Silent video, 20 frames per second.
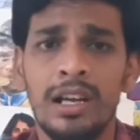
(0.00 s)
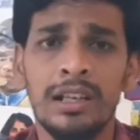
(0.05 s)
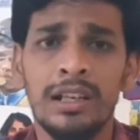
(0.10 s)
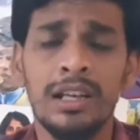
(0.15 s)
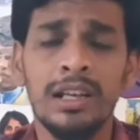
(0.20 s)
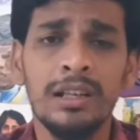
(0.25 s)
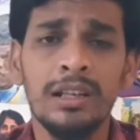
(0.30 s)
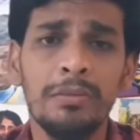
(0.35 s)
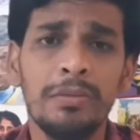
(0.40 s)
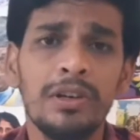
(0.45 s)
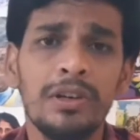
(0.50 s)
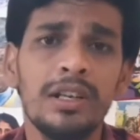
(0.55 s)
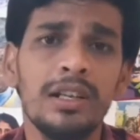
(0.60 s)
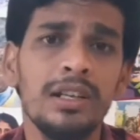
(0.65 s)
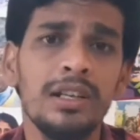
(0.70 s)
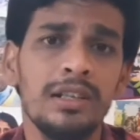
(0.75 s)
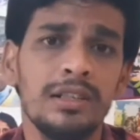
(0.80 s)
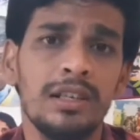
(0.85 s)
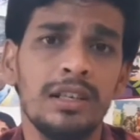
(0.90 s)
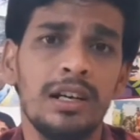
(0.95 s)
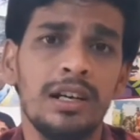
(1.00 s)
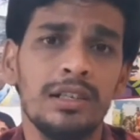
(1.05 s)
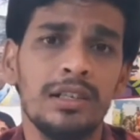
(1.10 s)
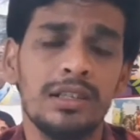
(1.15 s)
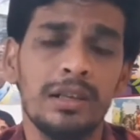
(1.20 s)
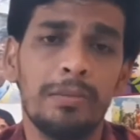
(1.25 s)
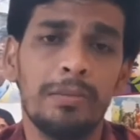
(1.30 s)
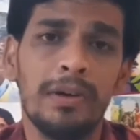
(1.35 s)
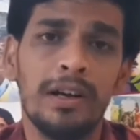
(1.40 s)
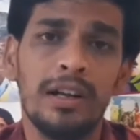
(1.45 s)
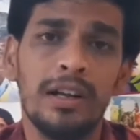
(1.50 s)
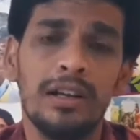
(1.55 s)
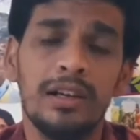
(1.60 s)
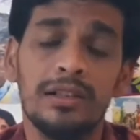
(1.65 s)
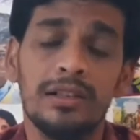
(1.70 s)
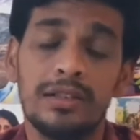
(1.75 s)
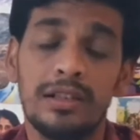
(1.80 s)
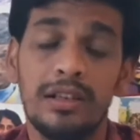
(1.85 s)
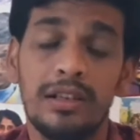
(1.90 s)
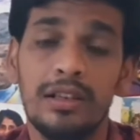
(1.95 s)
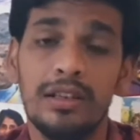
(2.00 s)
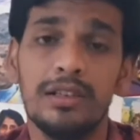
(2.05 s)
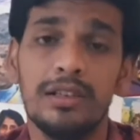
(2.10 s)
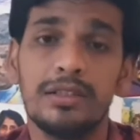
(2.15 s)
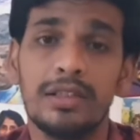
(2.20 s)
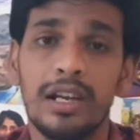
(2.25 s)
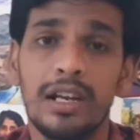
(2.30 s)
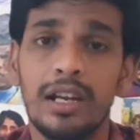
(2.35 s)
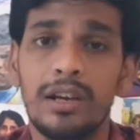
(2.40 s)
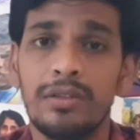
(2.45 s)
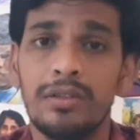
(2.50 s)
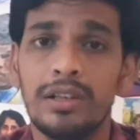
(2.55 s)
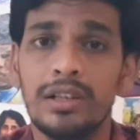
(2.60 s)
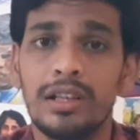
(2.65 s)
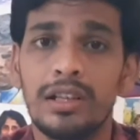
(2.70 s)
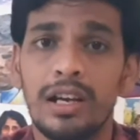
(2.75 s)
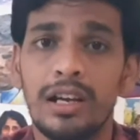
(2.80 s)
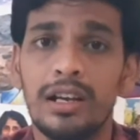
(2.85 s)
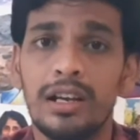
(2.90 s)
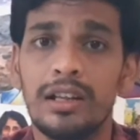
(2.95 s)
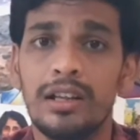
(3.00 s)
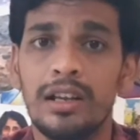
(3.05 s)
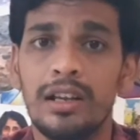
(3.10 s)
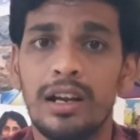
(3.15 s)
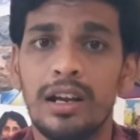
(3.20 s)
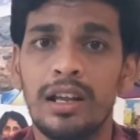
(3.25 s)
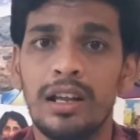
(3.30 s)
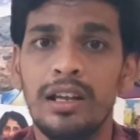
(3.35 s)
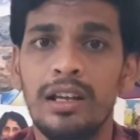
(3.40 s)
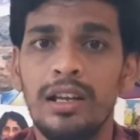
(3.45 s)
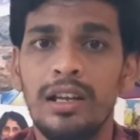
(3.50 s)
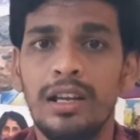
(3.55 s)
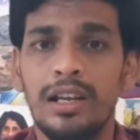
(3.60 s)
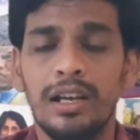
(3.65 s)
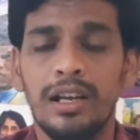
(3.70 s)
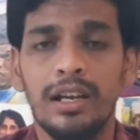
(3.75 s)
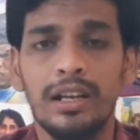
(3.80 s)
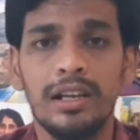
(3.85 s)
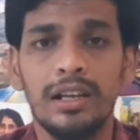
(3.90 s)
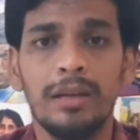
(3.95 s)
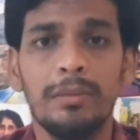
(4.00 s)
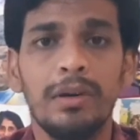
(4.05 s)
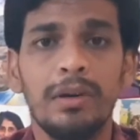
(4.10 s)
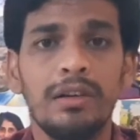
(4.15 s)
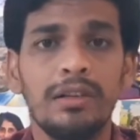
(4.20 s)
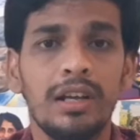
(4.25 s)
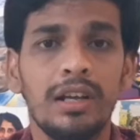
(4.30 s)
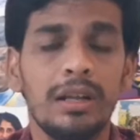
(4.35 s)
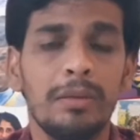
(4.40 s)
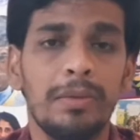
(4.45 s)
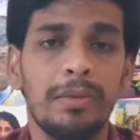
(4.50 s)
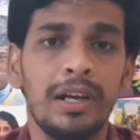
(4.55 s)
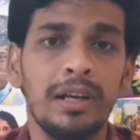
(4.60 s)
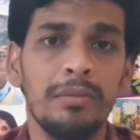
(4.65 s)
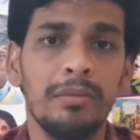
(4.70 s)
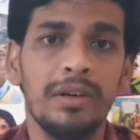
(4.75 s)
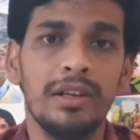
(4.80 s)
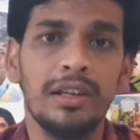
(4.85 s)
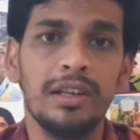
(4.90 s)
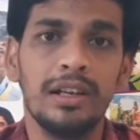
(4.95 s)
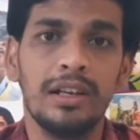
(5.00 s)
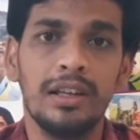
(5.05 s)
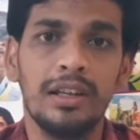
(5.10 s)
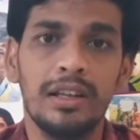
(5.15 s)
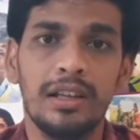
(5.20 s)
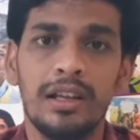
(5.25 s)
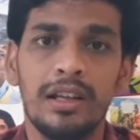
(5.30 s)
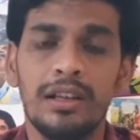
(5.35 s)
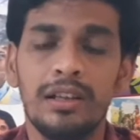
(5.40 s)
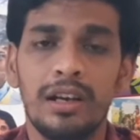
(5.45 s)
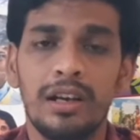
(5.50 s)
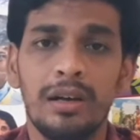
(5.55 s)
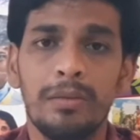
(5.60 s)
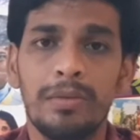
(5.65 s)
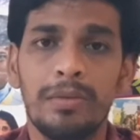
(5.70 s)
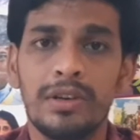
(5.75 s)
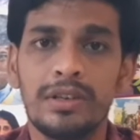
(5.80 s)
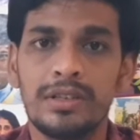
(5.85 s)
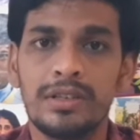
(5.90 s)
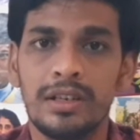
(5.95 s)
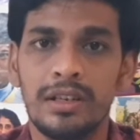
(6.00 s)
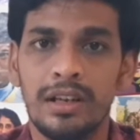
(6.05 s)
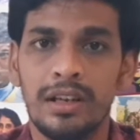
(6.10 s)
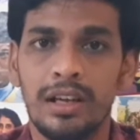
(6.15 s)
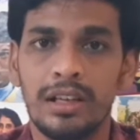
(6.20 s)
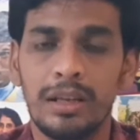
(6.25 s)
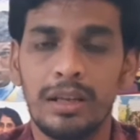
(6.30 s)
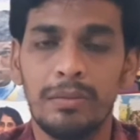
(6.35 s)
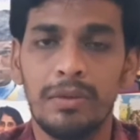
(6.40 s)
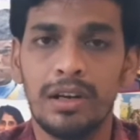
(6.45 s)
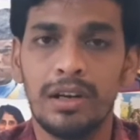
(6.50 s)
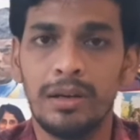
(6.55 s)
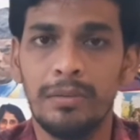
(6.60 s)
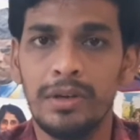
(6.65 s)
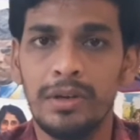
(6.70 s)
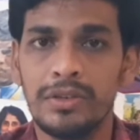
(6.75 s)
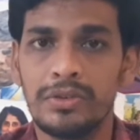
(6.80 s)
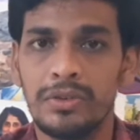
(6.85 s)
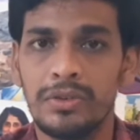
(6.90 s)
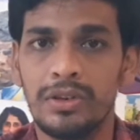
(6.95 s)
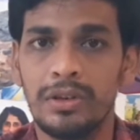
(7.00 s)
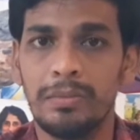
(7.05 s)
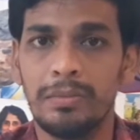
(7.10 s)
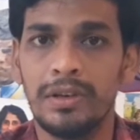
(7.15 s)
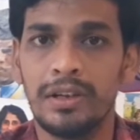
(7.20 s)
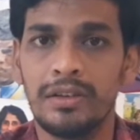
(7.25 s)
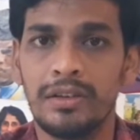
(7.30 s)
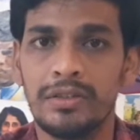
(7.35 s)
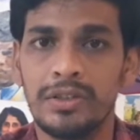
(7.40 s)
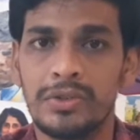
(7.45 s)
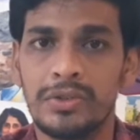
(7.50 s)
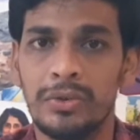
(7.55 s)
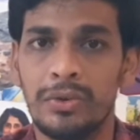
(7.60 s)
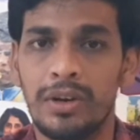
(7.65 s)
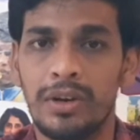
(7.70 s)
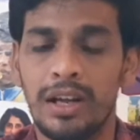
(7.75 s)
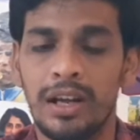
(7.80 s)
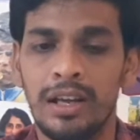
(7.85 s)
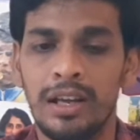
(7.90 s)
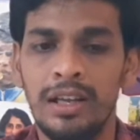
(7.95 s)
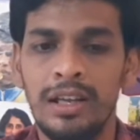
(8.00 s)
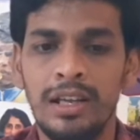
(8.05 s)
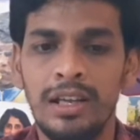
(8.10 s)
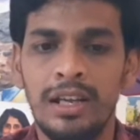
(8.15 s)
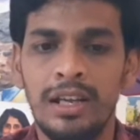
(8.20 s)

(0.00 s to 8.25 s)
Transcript: அங்கேருந்து போயிட்டு ஜப்பான் சாரி சைனா வந்து தாக்கிறதுக்கான இடமாக வந்து அதை பயன்படுத்திக்கிறதுக்கு தான் அந்த ஆப்ரேஷன் அந்தமான் அப்படின்னு சொல்லிட்டு பேரை வந்து சொல்கிறாங்க